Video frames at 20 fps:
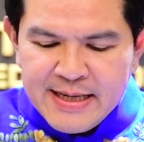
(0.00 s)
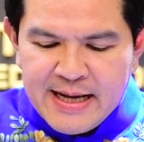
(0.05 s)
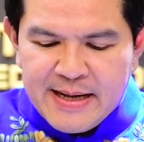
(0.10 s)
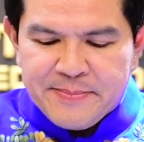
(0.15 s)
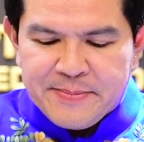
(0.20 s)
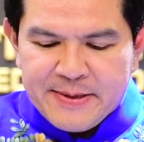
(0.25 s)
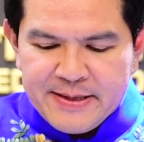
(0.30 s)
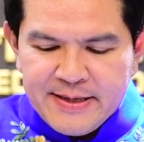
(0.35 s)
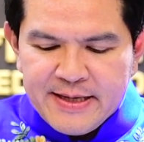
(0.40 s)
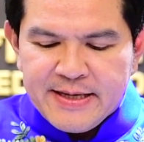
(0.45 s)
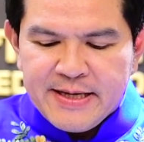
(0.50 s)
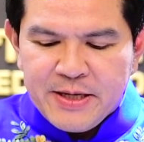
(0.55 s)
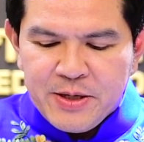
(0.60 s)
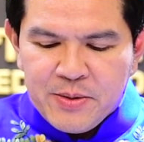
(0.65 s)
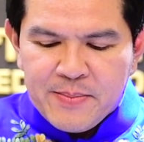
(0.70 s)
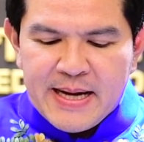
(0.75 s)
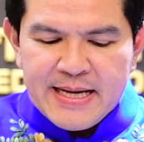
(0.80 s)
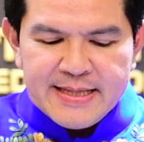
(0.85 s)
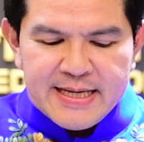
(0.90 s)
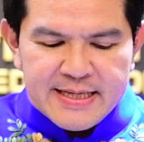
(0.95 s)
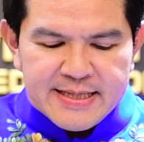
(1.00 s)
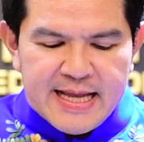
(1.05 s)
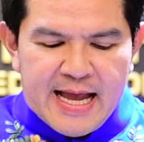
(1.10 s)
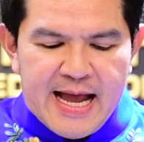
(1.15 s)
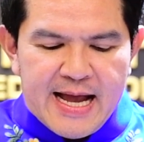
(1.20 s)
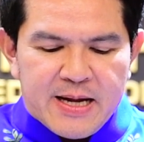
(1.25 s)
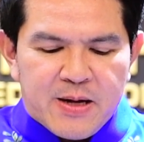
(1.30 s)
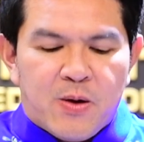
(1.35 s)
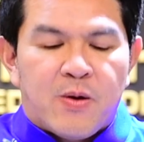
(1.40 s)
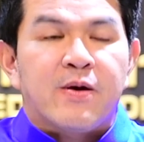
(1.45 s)
ขับเคลื่อนนโยบาย
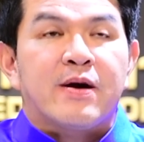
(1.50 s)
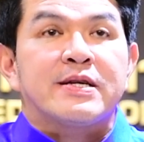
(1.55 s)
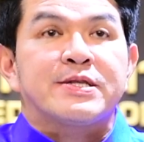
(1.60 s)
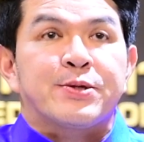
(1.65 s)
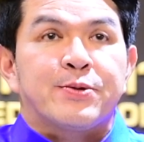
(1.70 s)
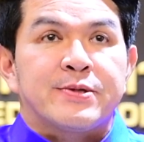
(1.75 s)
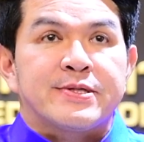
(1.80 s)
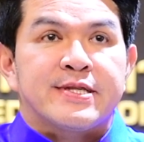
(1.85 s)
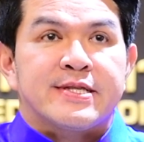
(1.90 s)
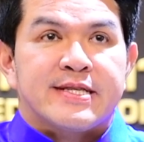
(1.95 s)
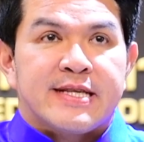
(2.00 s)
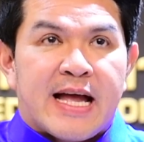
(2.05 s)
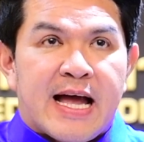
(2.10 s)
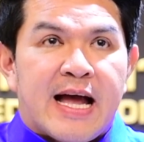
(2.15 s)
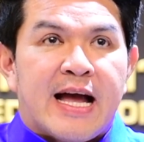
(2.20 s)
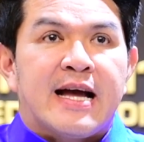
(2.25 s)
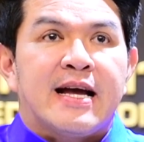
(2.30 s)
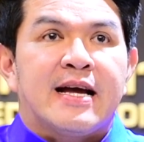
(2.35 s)
ต่างๆ ของกระทรวงศึกษา